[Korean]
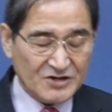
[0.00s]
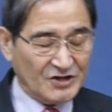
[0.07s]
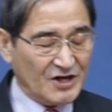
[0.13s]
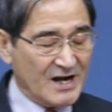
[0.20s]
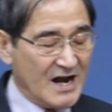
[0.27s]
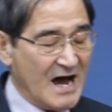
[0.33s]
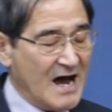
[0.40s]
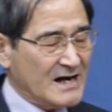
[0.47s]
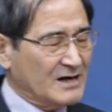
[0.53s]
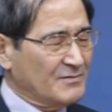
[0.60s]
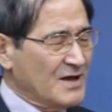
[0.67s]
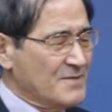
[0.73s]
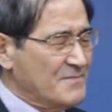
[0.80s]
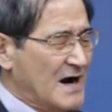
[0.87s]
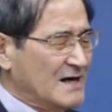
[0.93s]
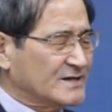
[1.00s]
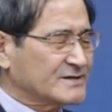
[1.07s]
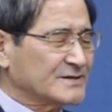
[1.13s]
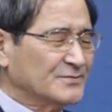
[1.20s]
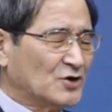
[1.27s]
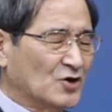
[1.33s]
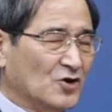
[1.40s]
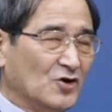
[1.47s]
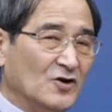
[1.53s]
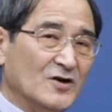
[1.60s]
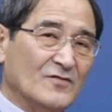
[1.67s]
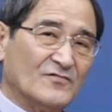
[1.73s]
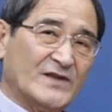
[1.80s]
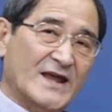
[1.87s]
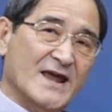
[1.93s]
그러나 하나님의
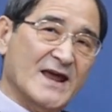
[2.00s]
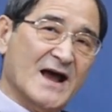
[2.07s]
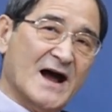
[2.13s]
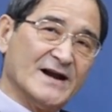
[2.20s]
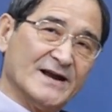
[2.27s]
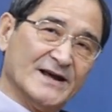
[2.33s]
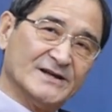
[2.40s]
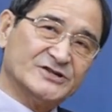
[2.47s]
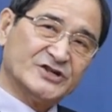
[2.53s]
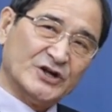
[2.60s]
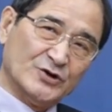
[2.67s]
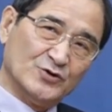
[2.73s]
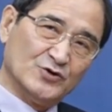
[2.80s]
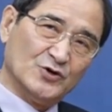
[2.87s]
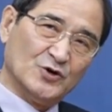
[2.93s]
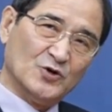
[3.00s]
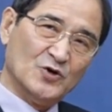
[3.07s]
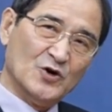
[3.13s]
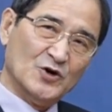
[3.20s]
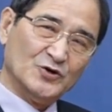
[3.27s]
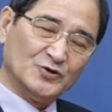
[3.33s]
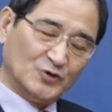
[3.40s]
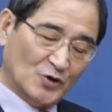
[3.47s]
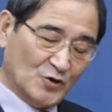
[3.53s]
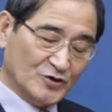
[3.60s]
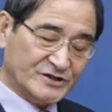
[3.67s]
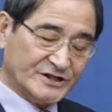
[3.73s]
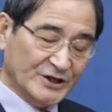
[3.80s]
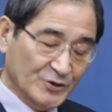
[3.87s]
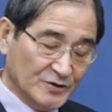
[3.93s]
말씀으로 네 안에 채우고
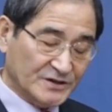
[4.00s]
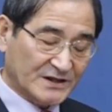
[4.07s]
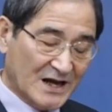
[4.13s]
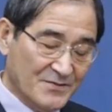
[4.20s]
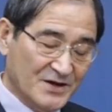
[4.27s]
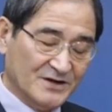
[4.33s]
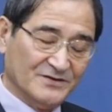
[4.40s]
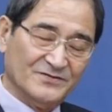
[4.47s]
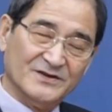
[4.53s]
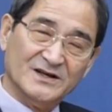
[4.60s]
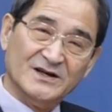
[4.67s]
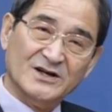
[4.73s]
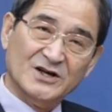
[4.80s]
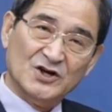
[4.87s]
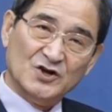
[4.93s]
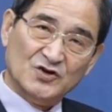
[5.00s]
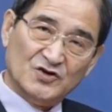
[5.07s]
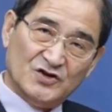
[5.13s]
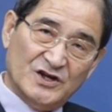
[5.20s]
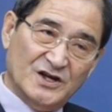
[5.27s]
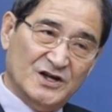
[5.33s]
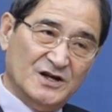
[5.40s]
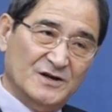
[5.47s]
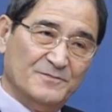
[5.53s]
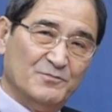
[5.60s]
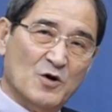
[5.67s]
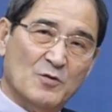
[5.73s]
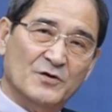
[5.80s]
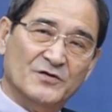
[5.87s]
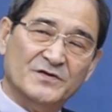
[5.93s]
또 채웠다면은 네
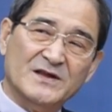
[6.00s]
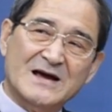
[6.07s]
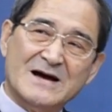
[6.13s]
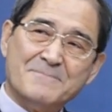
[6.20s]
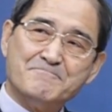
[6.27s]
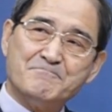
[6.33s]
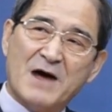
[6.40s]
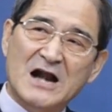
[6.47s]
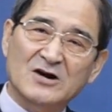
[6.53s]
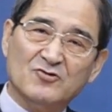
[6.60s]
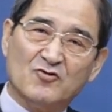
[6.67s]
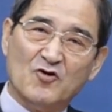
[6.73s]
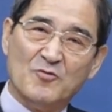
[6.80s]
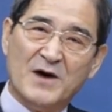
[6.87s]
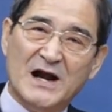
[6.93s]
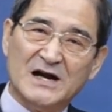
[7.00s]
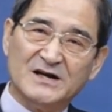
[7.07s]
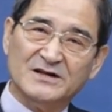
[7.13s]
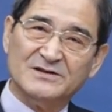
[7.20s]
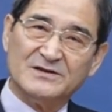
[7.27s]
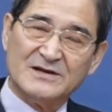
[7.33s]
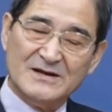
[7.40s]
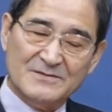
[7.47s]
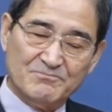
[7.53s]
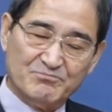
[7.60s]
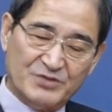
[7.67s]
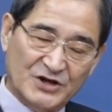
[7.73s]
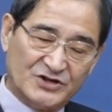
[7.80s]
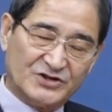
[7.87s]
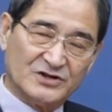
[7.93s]
몸은 밝고 밝은
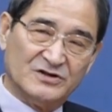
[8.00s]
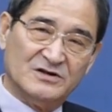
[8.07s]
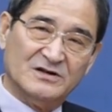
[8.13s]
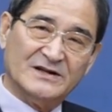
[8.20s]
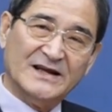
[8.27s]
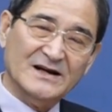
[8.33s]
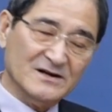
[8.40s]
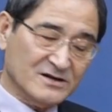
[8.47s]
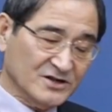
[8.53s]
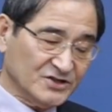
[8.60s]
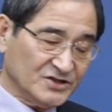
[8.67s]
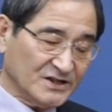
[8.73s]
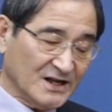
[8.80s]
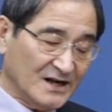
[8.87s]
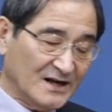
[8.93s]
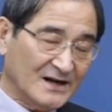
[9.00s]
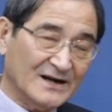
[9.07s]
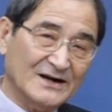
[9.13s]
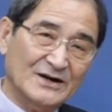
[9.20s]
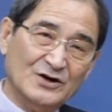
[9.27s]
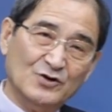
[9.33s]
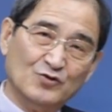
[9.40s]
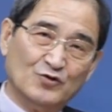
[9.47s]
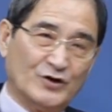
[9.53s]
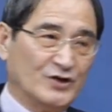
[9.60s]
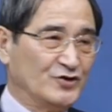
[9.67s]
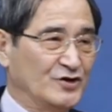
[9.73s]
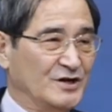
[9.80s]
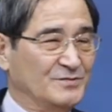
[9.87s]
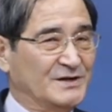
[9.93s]
빛을 낼 것이다.
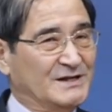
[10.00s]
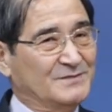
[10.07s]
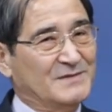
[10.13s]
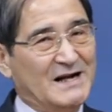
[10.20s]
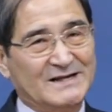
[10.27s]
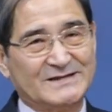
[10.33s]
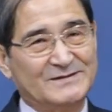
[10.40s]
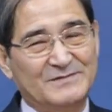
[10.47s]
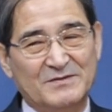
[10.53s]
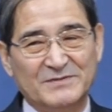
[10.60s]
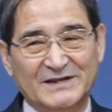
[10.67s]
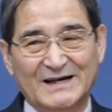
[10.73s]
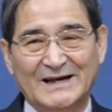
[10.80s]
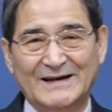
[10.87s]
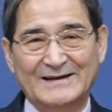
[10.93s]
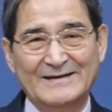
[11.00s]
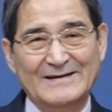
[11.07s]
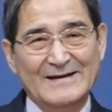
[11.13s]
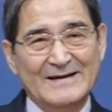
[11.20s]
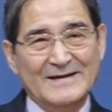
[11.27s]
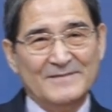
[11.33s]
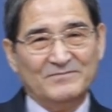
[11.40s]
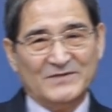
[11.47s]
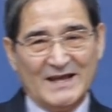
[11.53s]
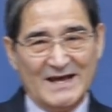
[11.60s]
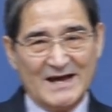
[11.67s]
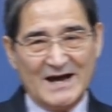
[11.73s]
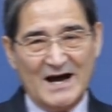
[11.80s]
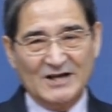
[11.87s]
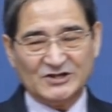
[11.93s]
우리 주님은 말씀합니다.
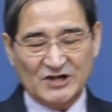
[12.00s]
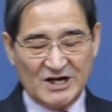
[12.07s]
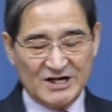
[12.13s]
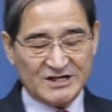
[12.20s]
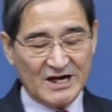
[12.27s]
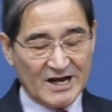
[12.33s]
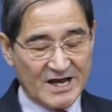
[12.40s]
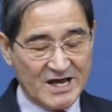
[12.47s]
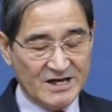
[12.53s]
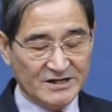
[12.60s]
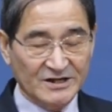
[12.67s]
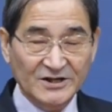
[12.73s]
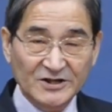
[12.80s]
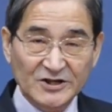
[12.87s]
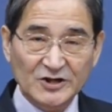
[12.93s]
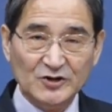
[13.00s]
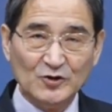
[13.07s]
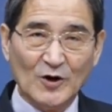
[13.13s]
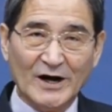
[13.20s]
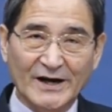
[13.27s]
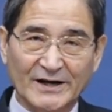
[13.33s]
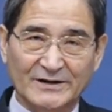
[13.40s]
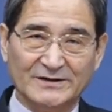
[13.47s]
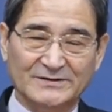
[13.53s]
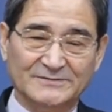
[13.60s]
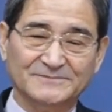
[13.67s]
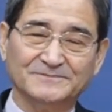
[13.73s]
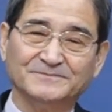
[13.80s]
내가 세상에 있는 동안에는